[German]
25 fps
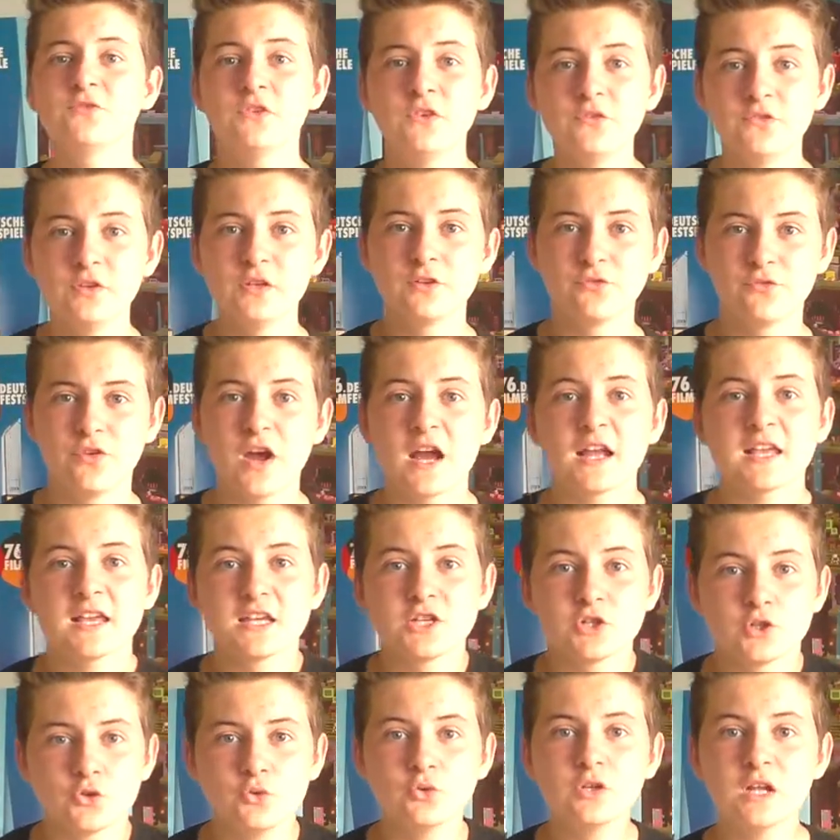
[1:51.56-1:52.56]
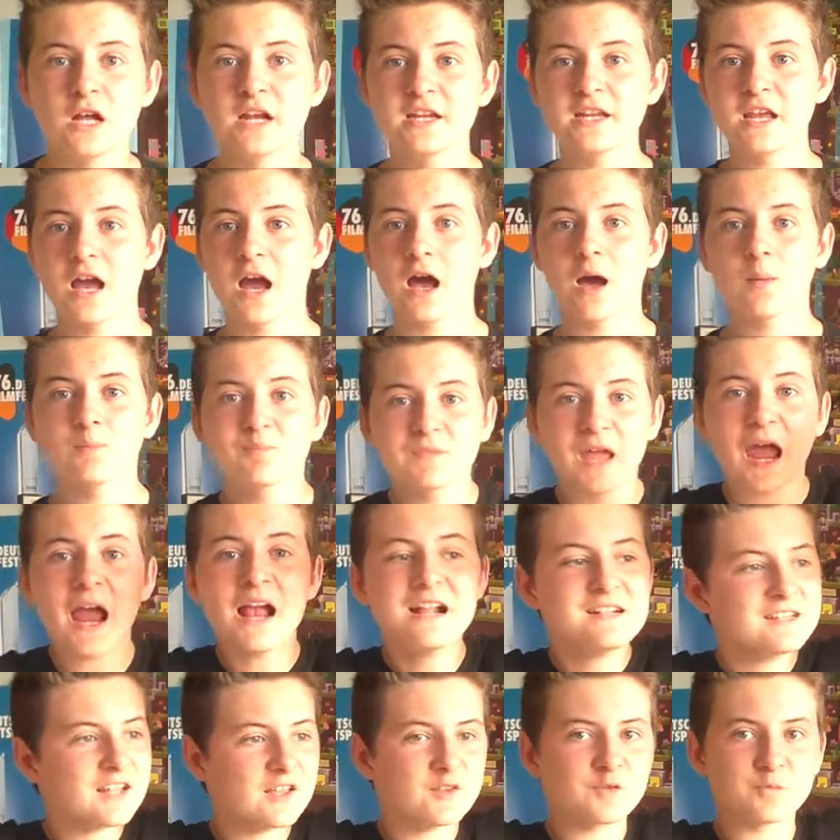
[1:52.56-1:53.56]
wie viel fucking Schüler ihr habt.
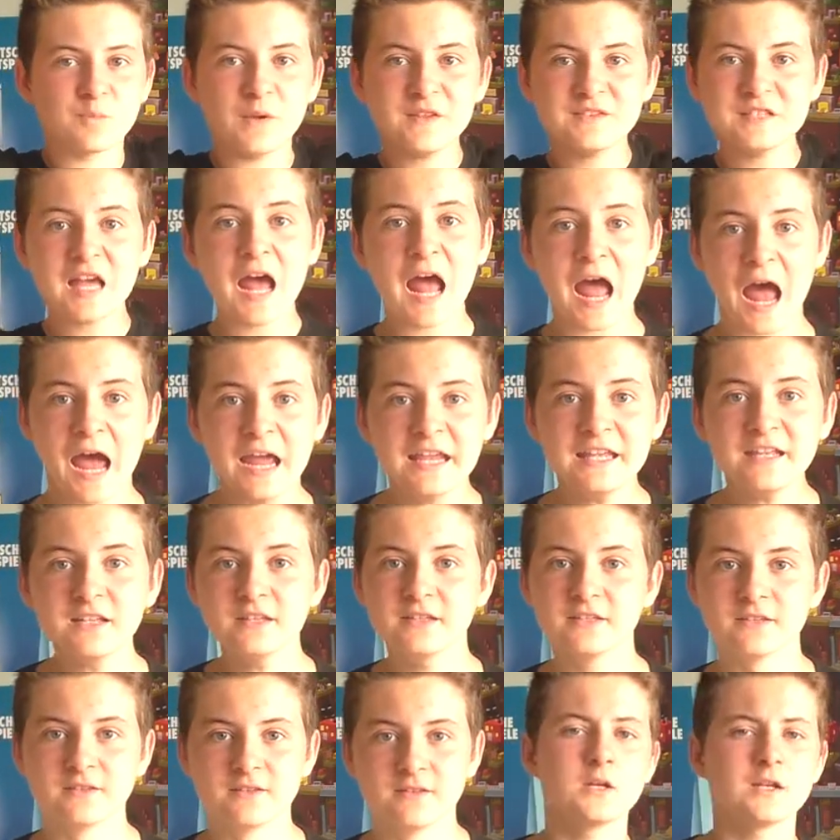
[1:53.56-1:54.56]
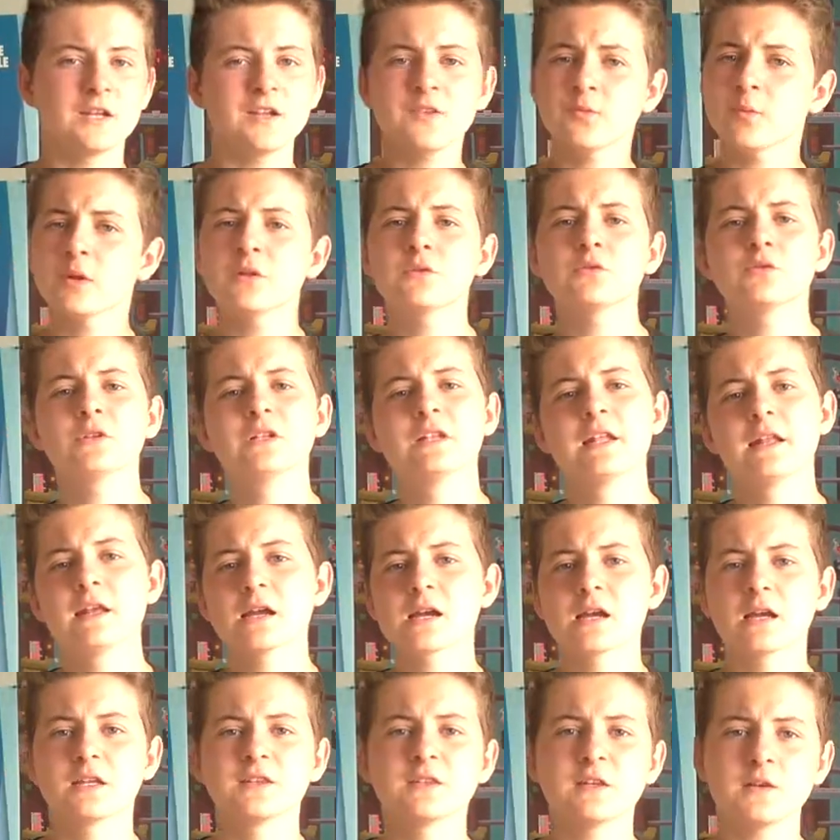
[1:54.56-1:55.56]
Halt das besser ein. Jetzt mal zu den
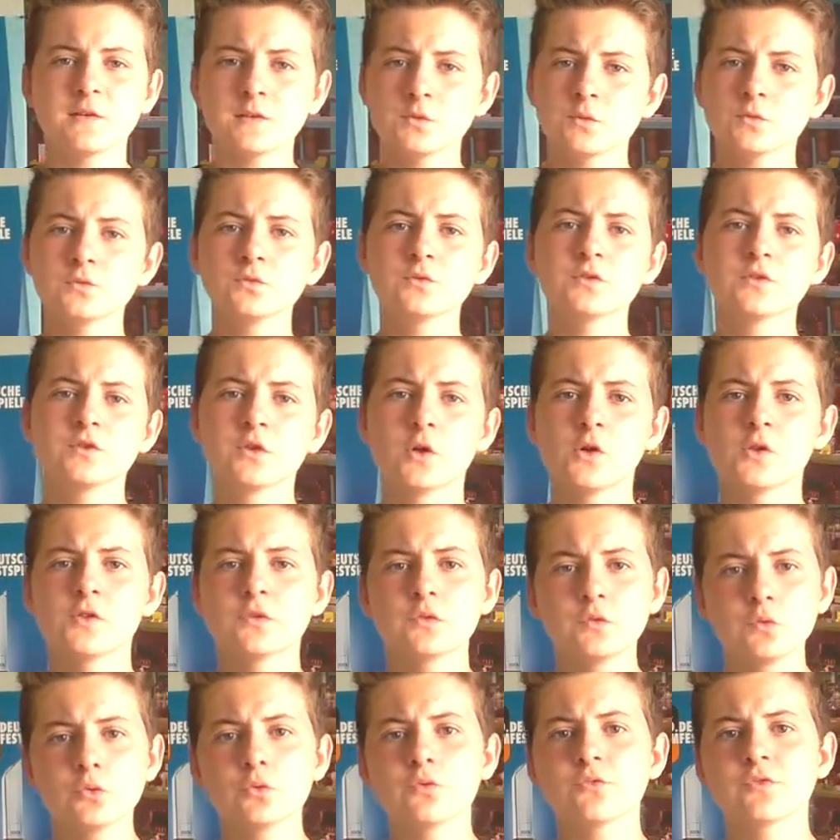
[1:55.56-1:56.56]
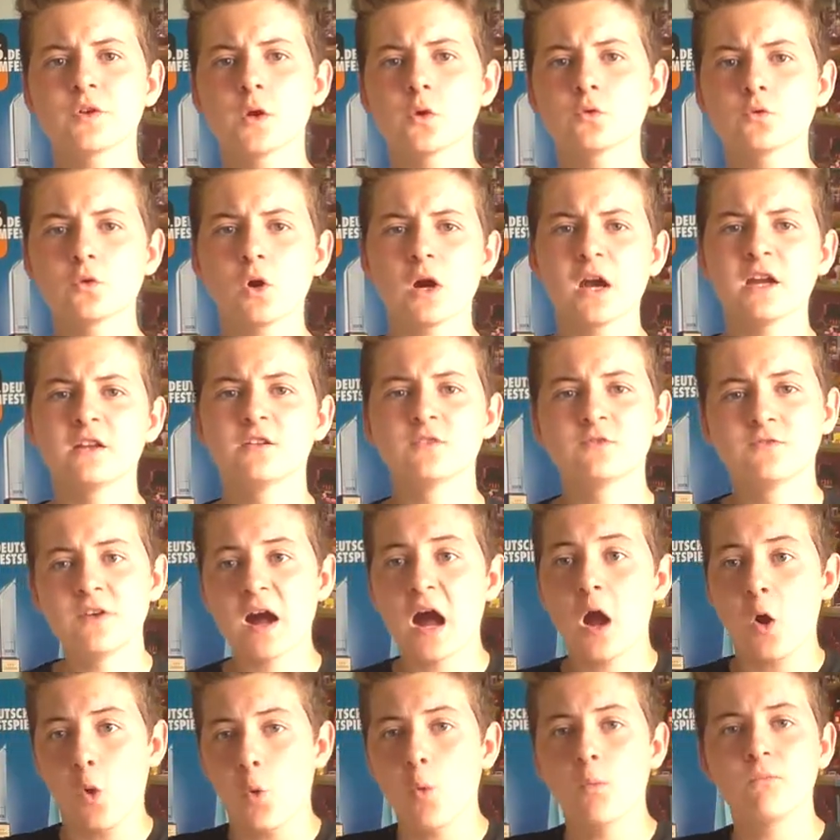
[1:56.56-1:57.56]
Lehrern. Dazu soll in Zukunft auch noch eine
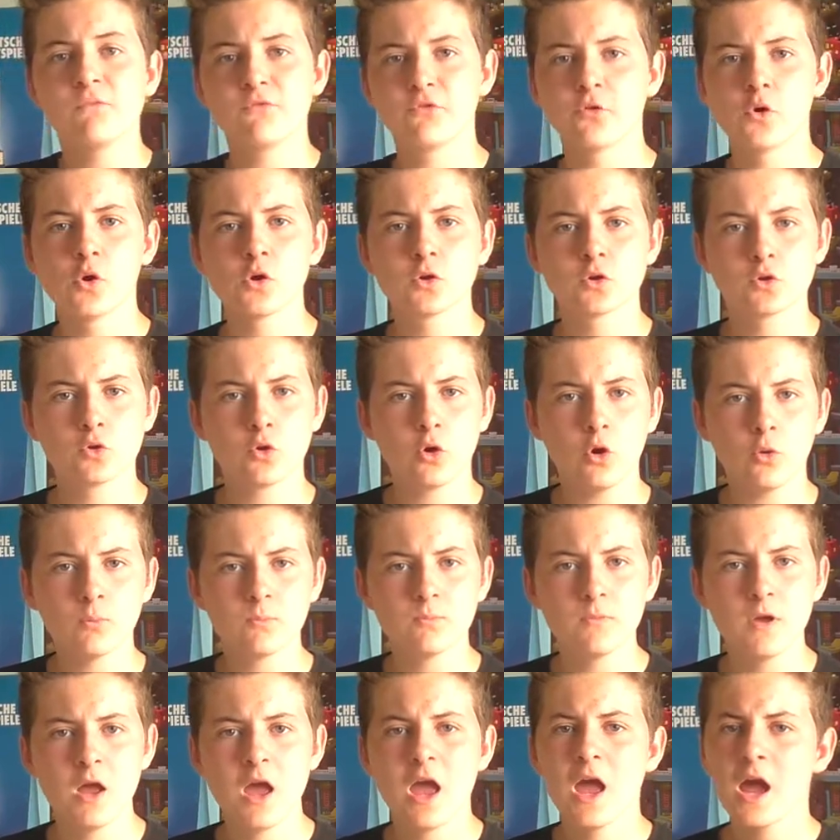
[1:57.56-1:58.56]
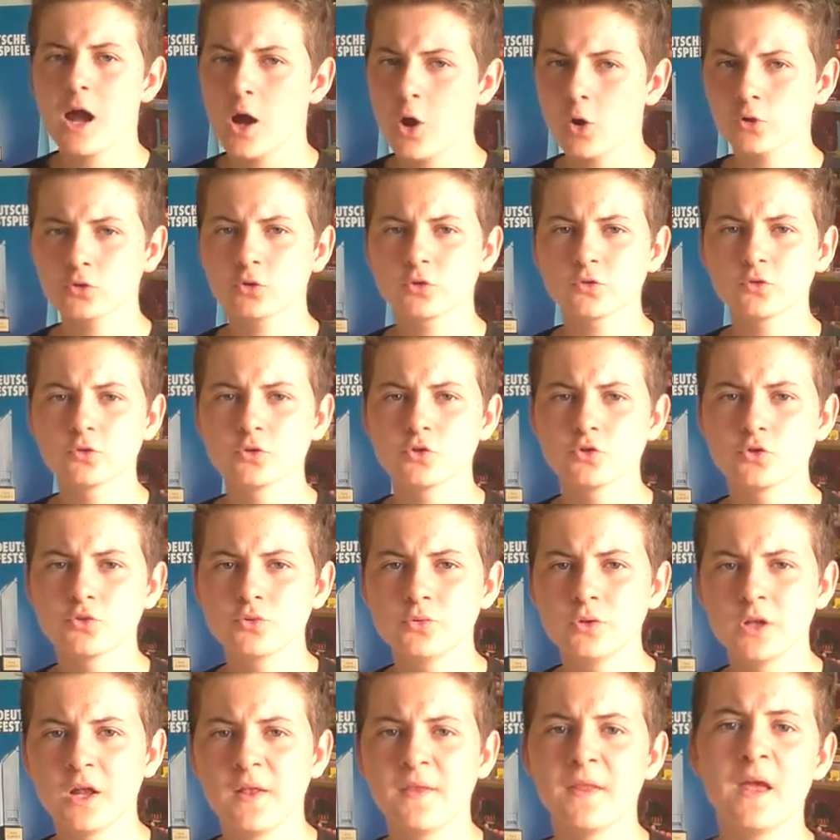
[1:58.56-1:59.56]
Warum-Folge kommen, auch noch zu den
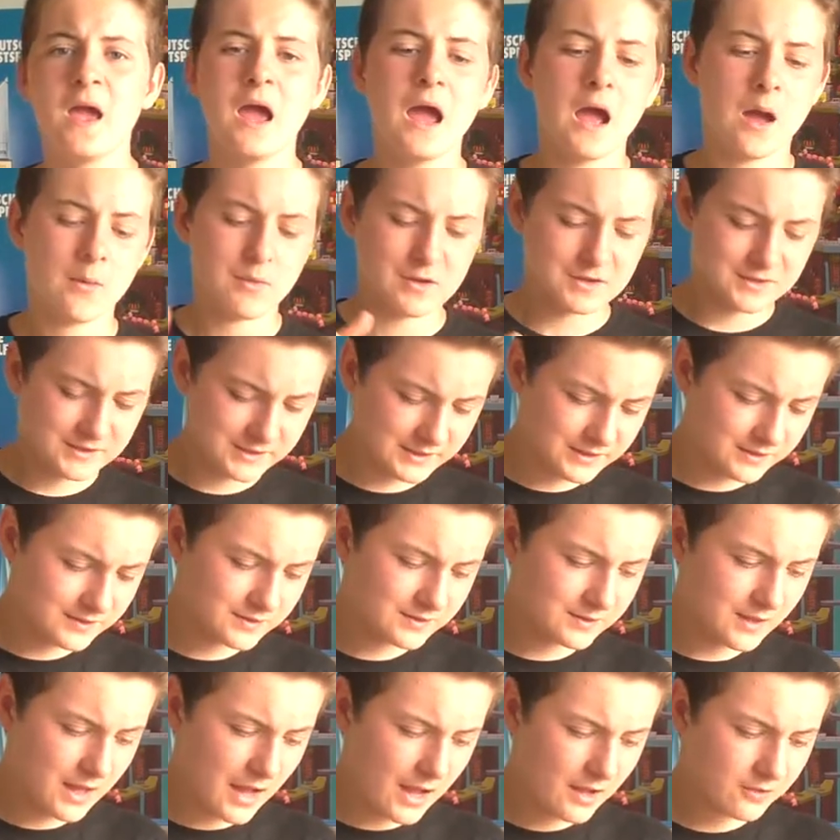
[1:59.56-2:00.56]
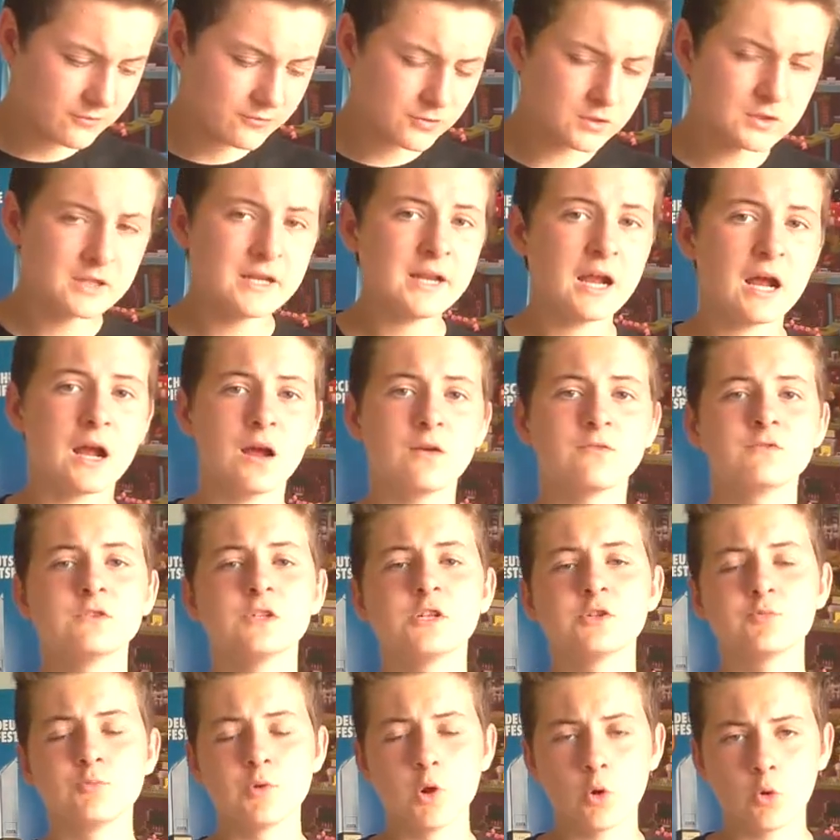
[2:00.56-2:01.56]
Schülern. Aber diese Arbeit Art von Lehrer will
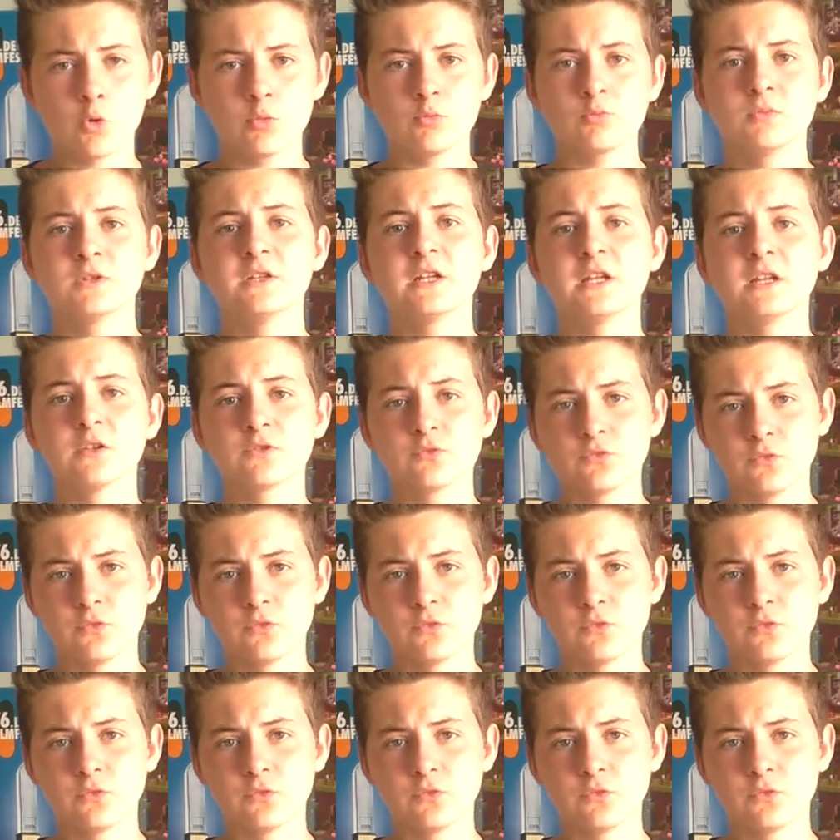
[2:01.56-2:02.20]
ich mir unbedingt